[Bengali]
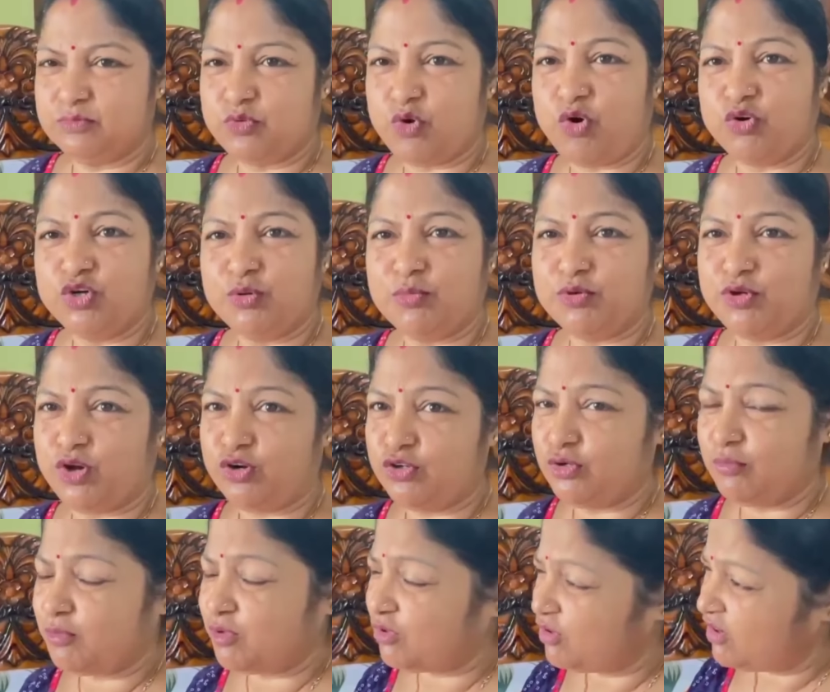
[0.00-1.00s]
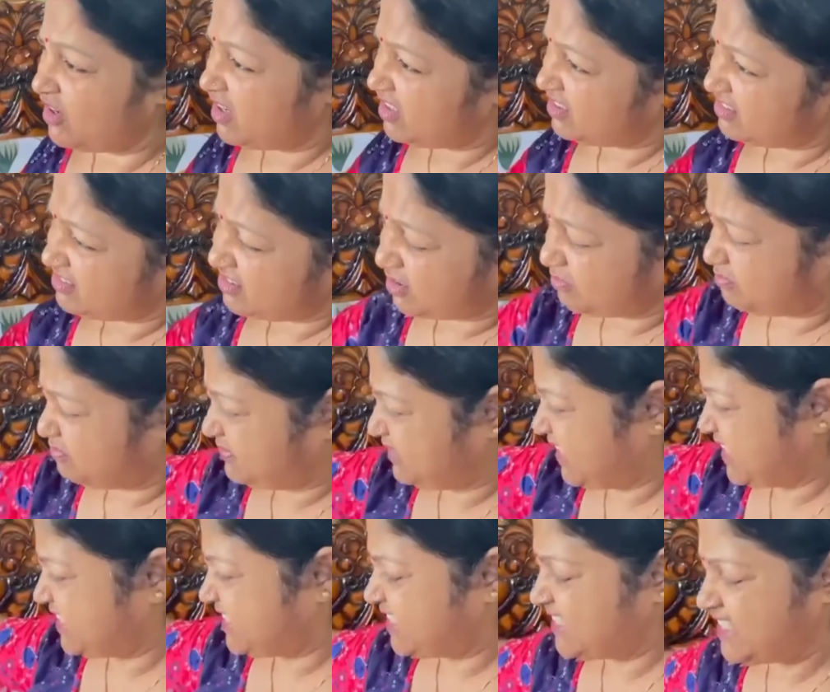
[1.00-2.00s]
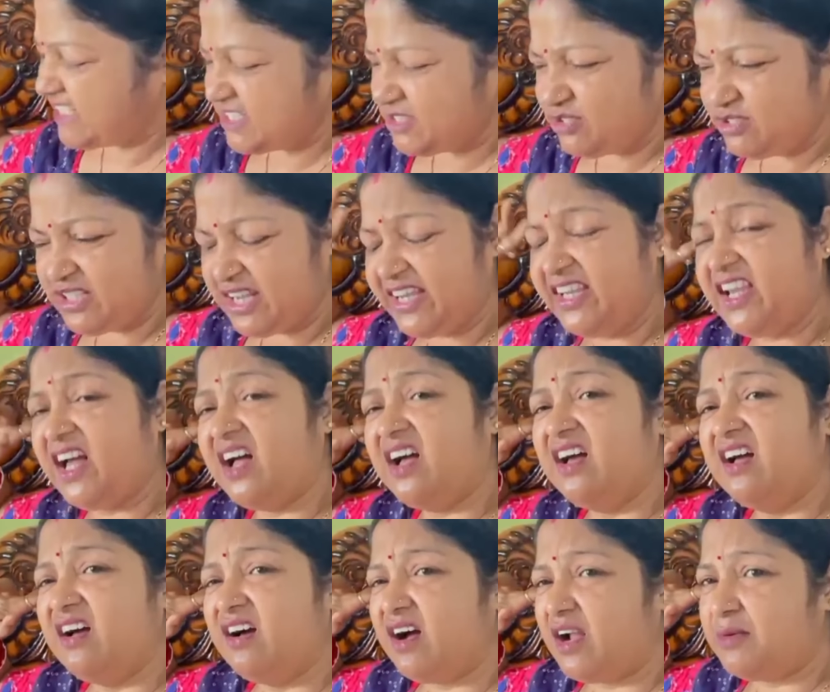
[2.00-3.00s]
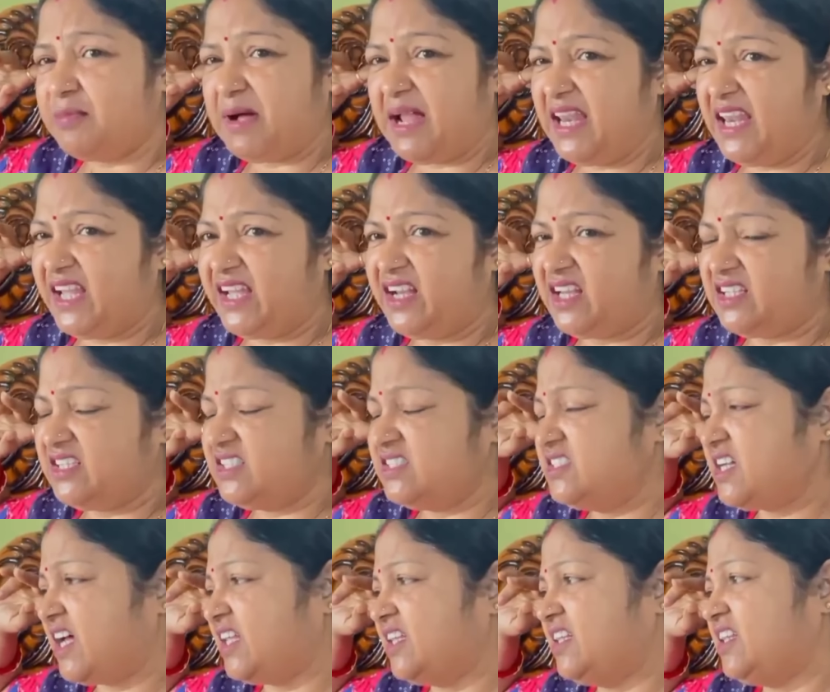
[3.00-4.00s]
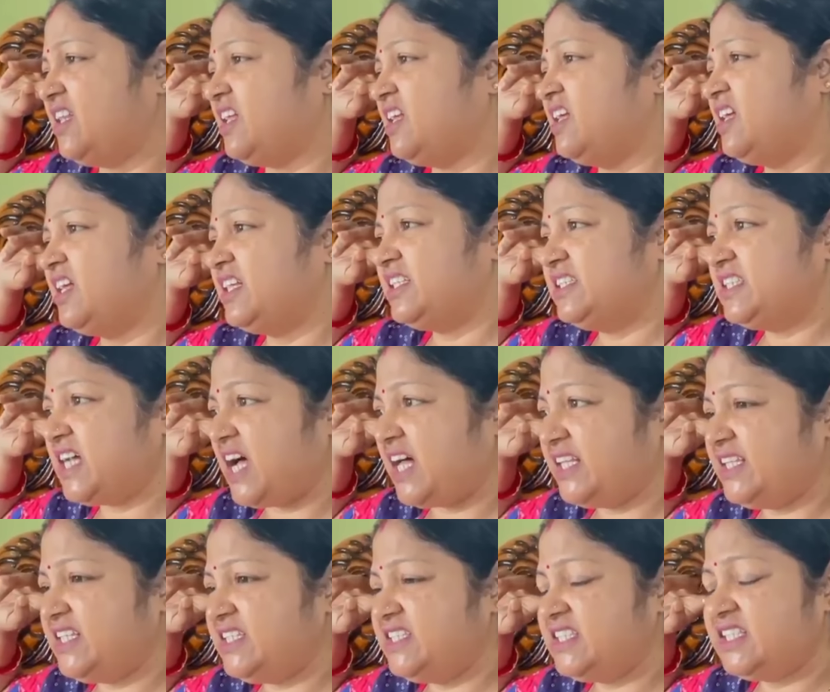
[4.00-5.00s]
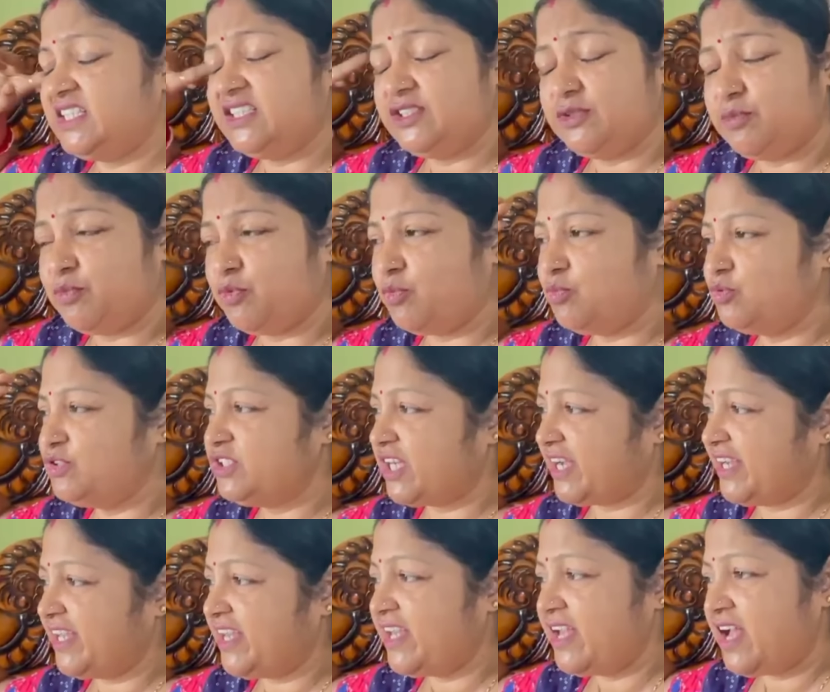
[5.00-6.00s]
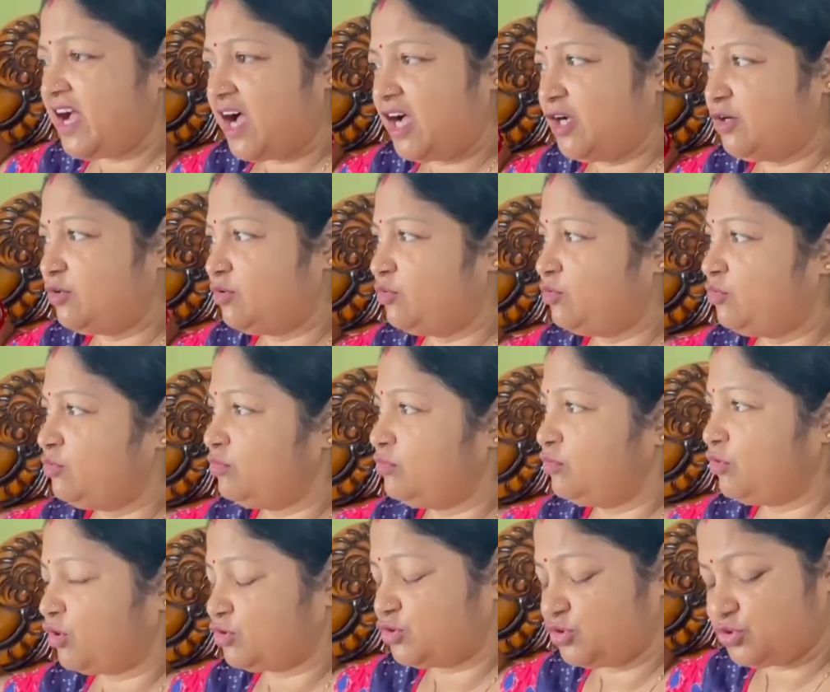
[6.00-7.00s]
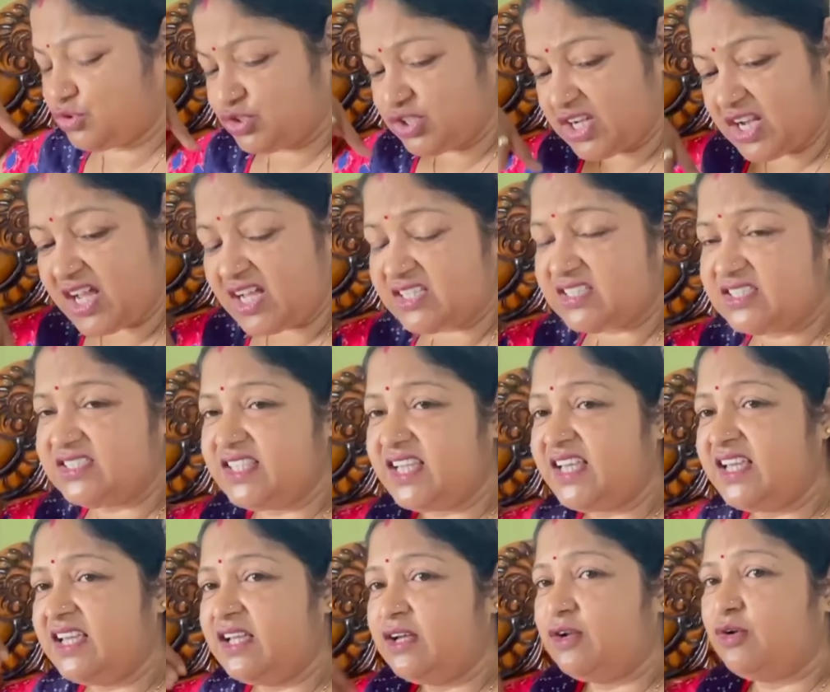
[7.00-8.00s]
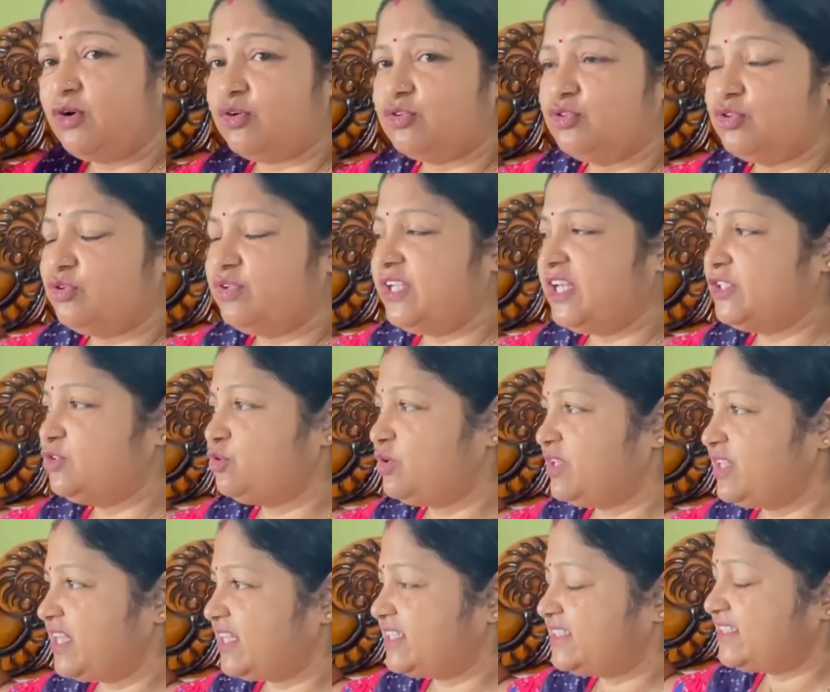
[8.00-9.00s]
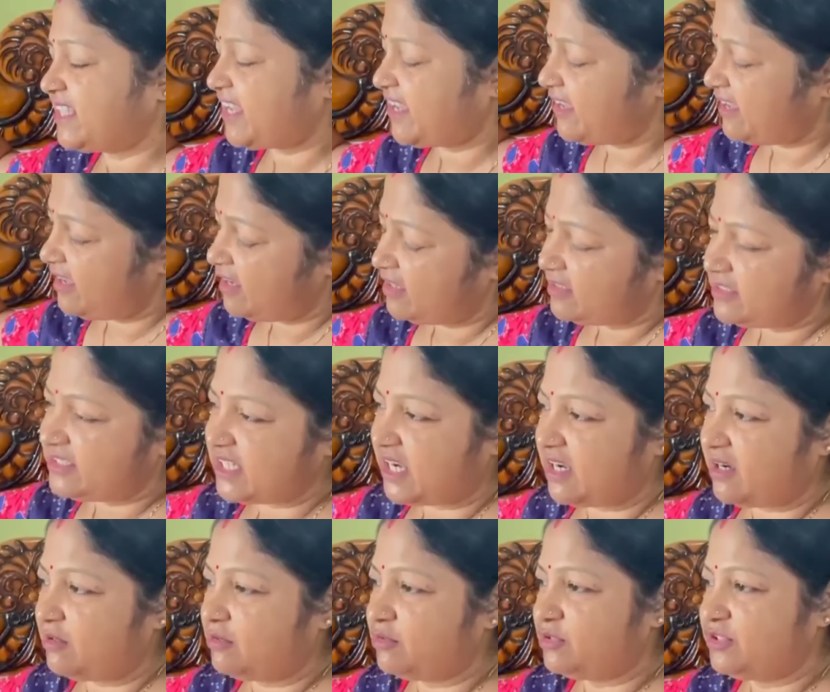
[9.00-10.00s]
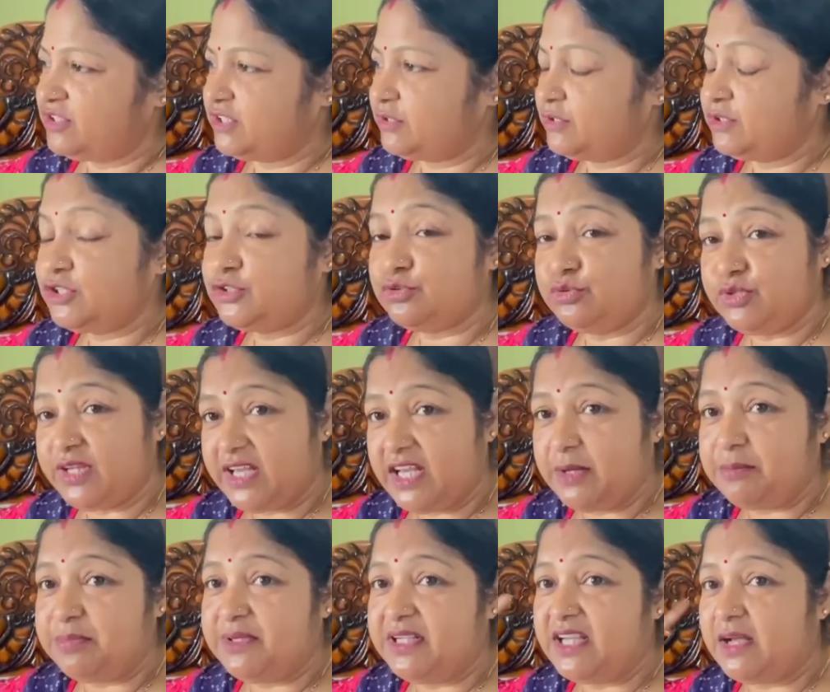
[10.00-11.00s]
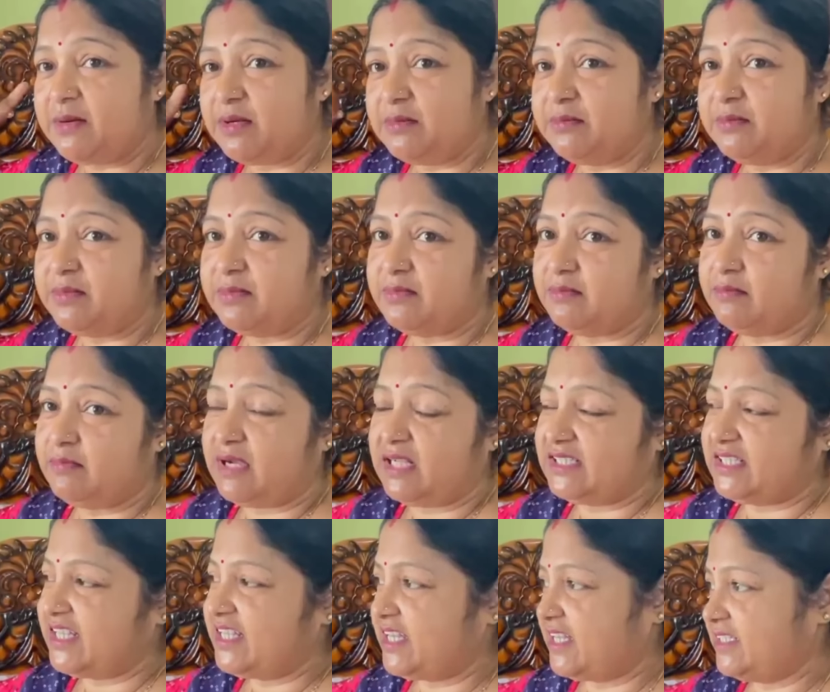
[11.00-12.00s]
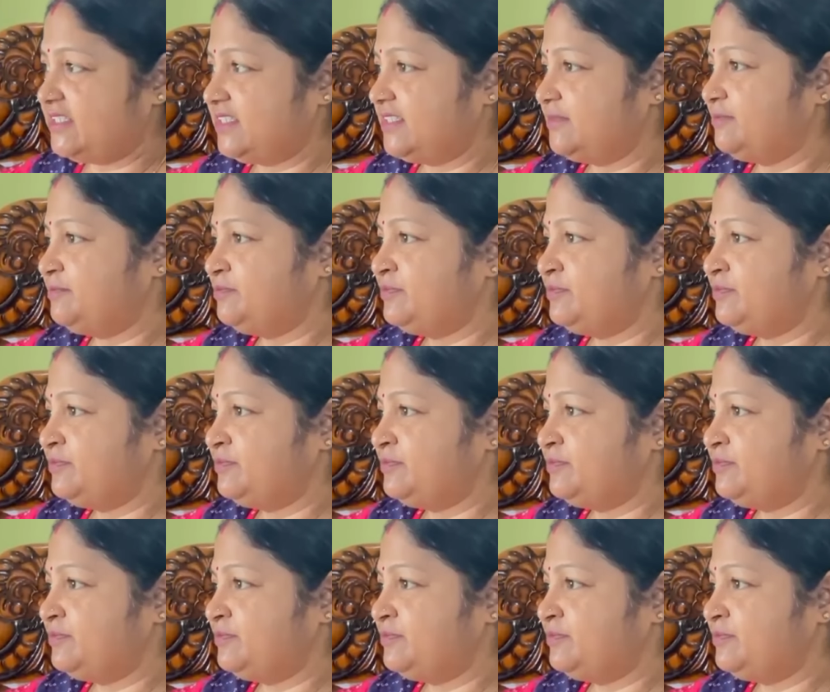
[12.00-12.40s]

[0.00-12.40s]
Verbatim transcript: হংনমো ঢংনমো সব টেস্ট দিয়েছিল জানি না আর ভাল লাগে না জানতে যা দিচ্ছে দিচ্ছে প্রভু জানে আর রক্ত চোষারা আসছে রক্ত নিয়ে চলে যাচ্ছে যা হচ্ছে হচ্ছে শুধু এলএফটিটা আমার মাথায় আছে